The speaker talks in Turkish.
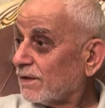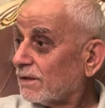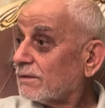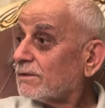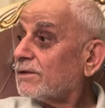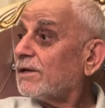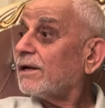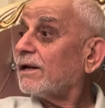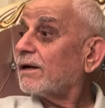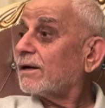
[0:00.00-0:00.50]

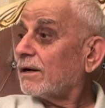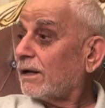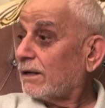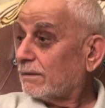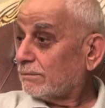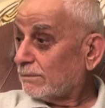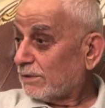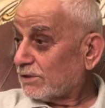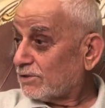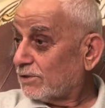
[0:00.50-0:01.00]
Gene
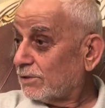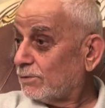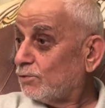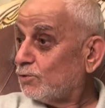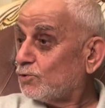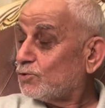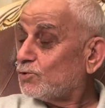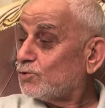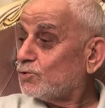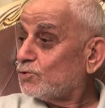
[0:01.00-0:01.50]
kalmasın.
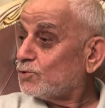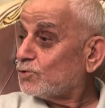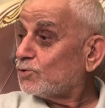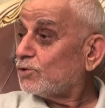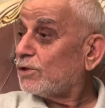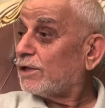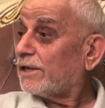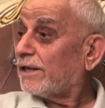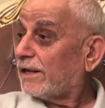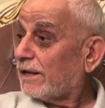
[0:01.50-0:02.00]

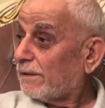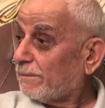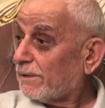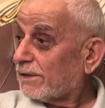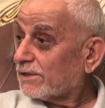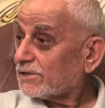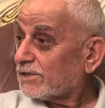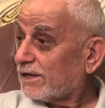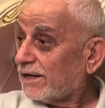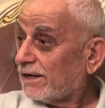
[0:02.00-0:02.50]
Üçüncüsünde de
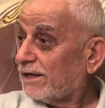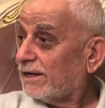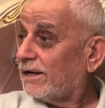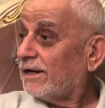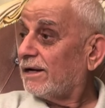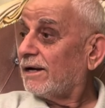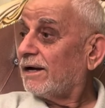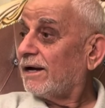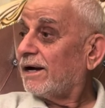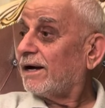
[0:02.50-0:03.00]
yaparsa
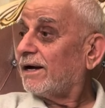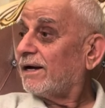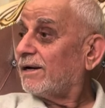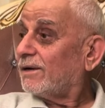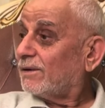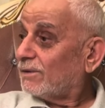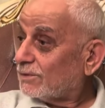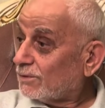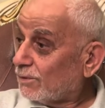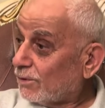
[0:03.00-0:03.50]
heh,
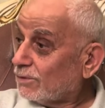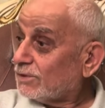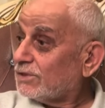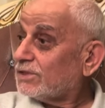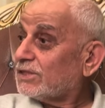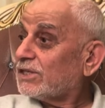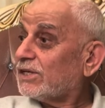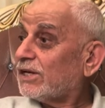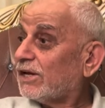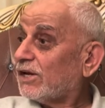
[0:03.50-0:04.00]
o
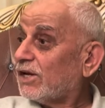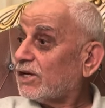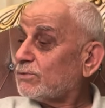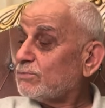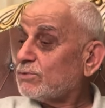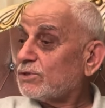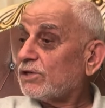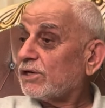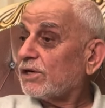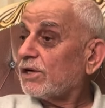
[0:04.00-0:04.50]
zikire
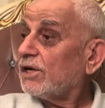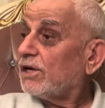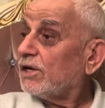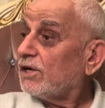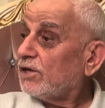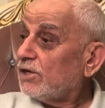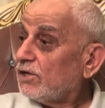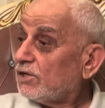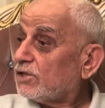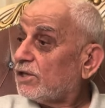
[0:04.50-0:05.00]
geçmiştir.
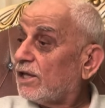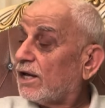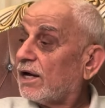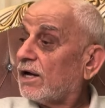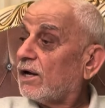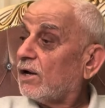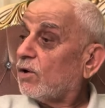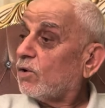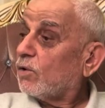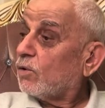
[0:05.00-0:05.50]
İşte
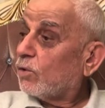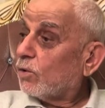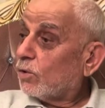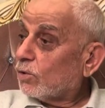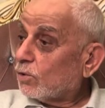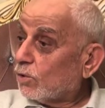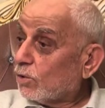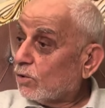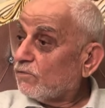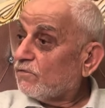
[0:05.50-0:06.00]

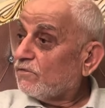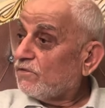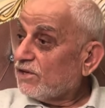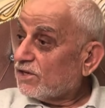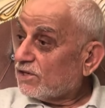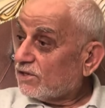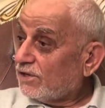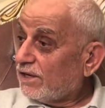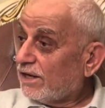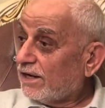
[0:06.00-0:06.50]
onun
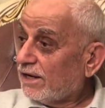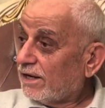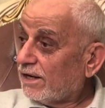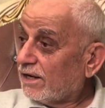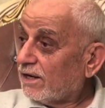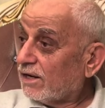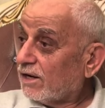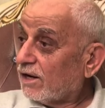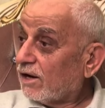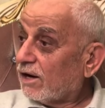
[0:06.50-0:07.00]
fikri
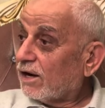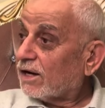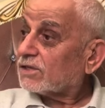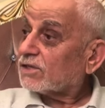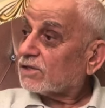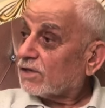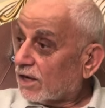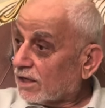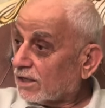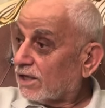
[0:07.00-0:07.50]

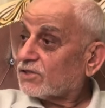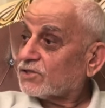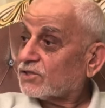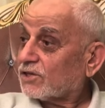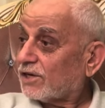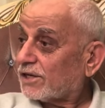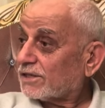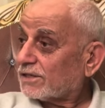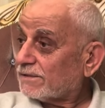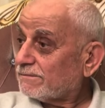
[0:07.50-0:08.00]
artık akla
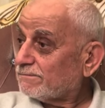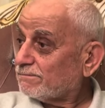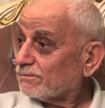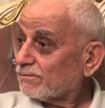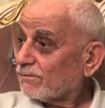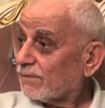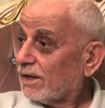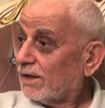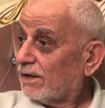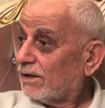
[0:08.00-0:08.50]
çıkar.
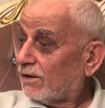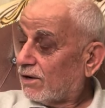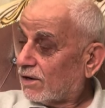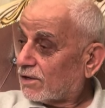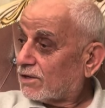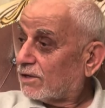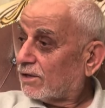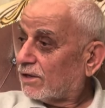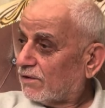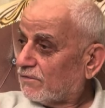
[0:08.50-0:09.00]

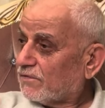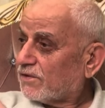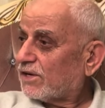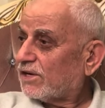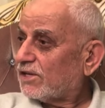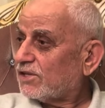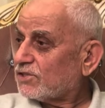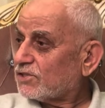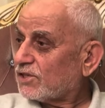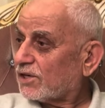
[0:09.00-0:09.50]
Akılla
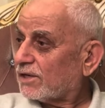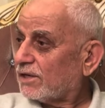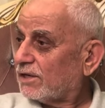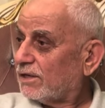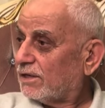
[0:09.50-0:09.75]
fikredecek.